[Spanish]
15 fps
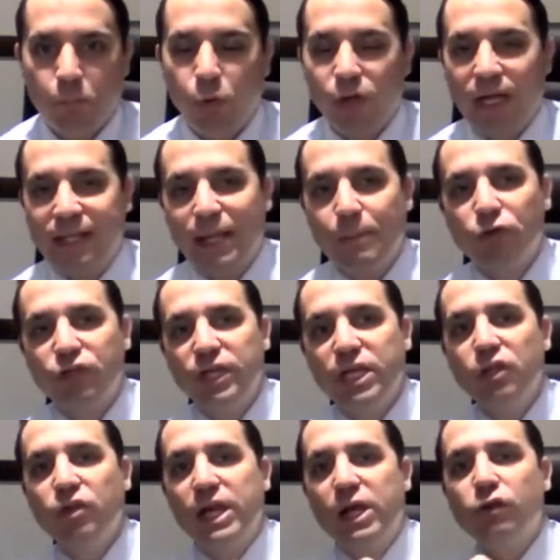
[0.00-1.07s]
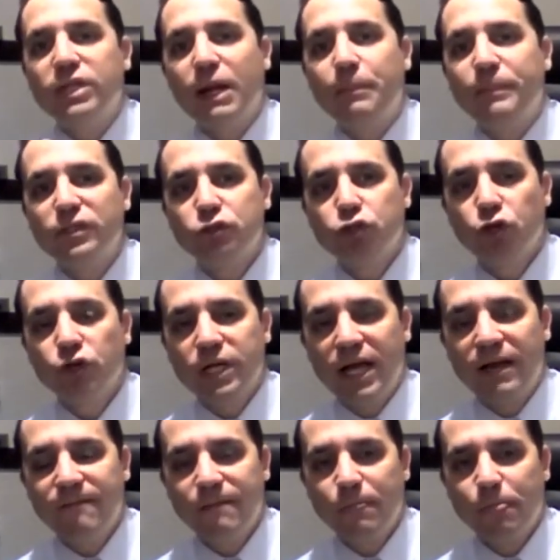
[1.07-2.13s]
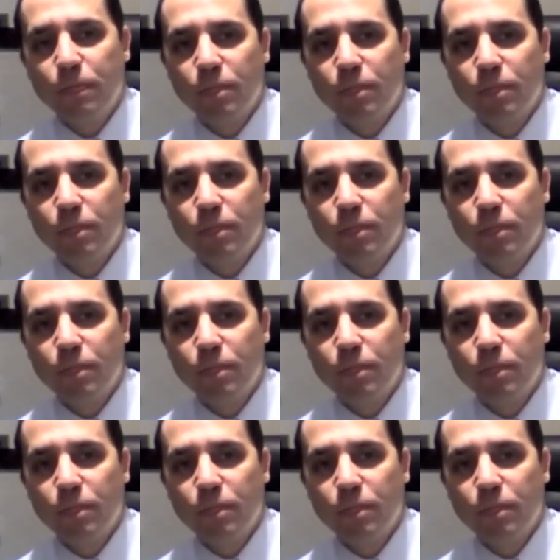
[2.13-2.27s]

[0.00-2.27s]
porque estamos siguiéndole a otra persona